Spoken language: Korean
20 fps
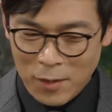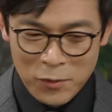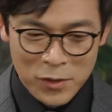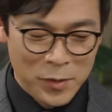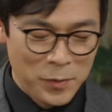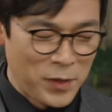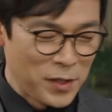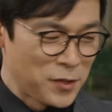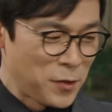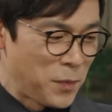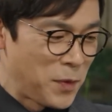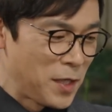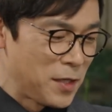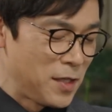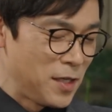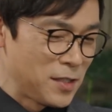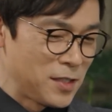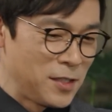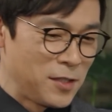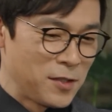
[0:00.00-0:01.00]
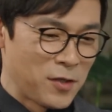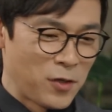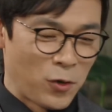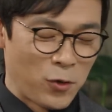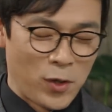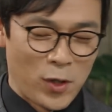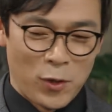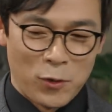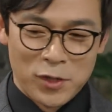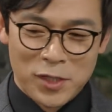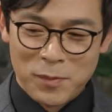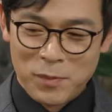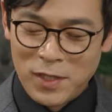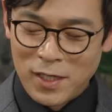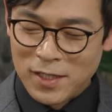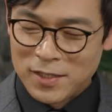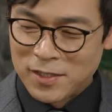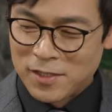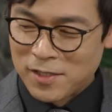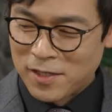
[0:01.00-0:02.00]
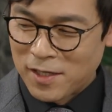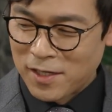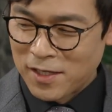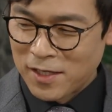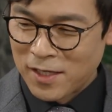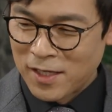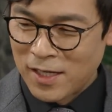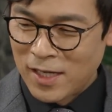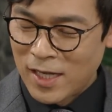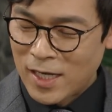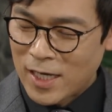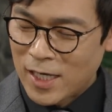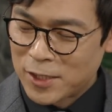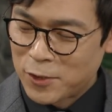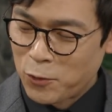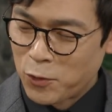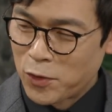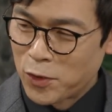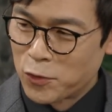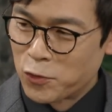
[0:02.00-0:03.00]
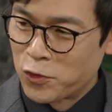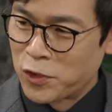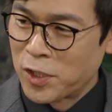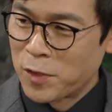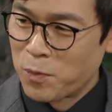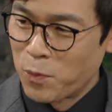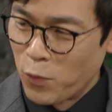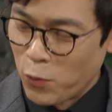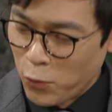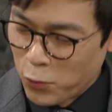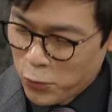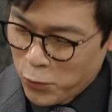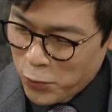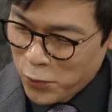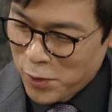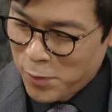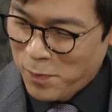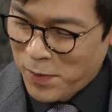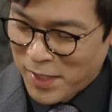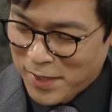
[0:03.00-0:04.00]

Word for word: 아버님께서 반대하시는 결혼하고 집 나갔을 때 가지고 있던 주식 모두를